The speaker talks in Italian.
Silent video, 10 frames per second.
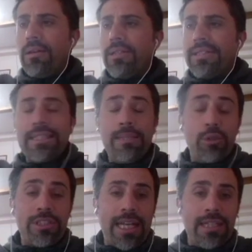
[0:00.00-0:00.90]
sta
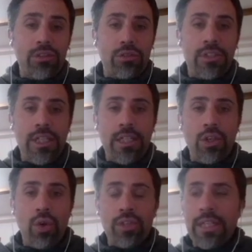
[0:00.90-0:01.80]
dimostrando di
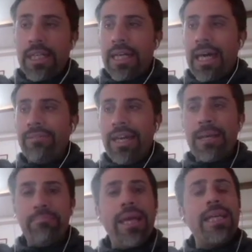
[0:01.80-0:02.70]
non
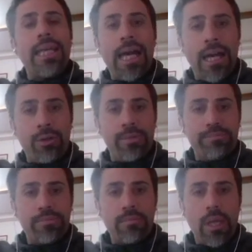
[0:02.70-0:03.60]
avere ben
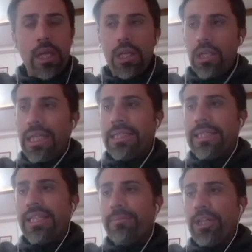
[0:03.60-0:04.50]
chiaro
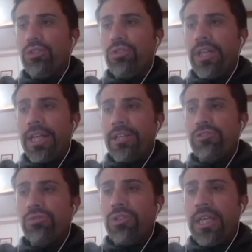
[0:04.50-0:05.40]
l'insegnamento di
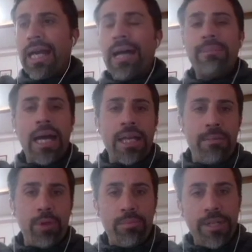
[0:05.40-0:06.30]
Cristo di amare
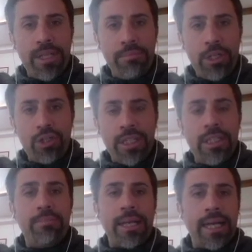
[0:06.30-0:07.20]
i propri nemici e
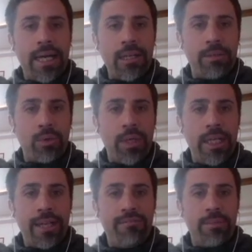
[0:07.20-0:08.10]
di pregare per
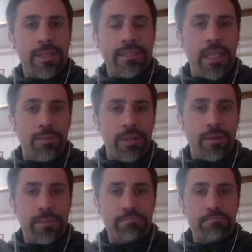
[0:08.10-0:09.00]
quelli che vi perseguitano.